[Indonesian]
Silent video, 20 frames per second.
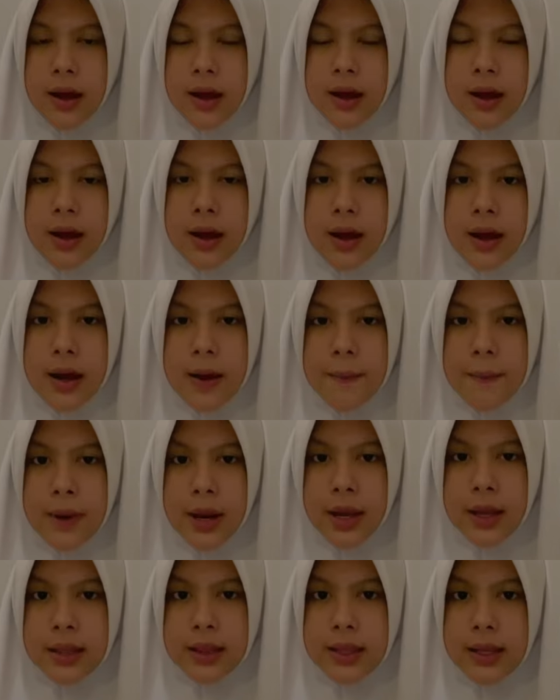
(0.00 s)
e, karena
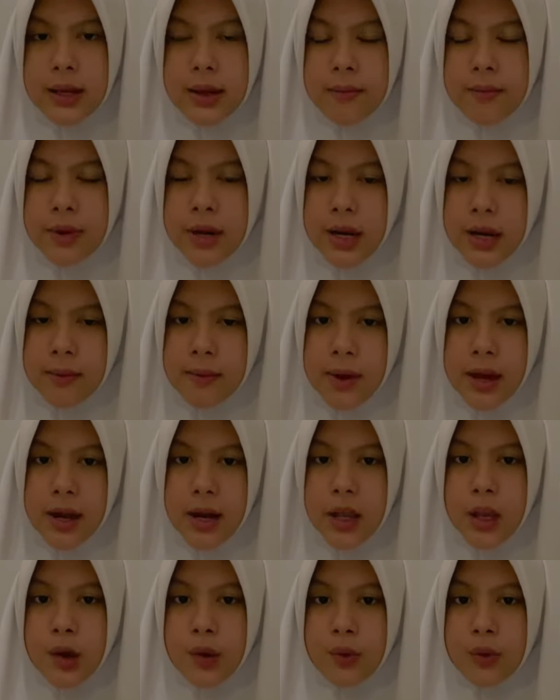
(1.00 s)
mereka tidak
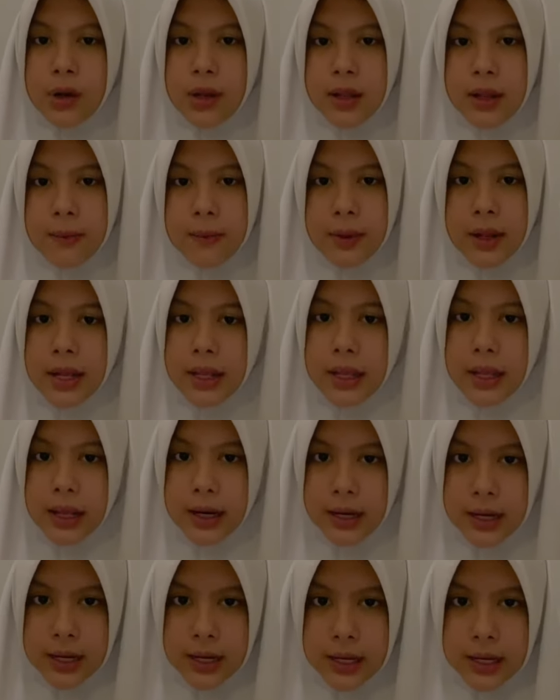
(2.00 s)
menerima adanya kudeta
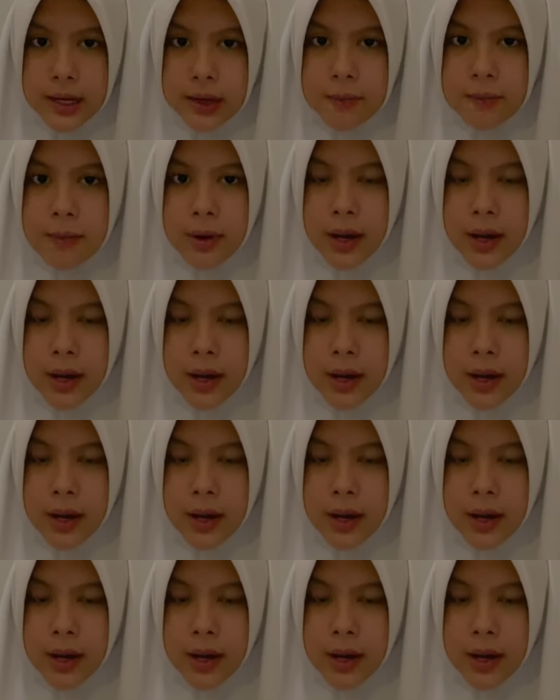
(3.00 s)
militer ini,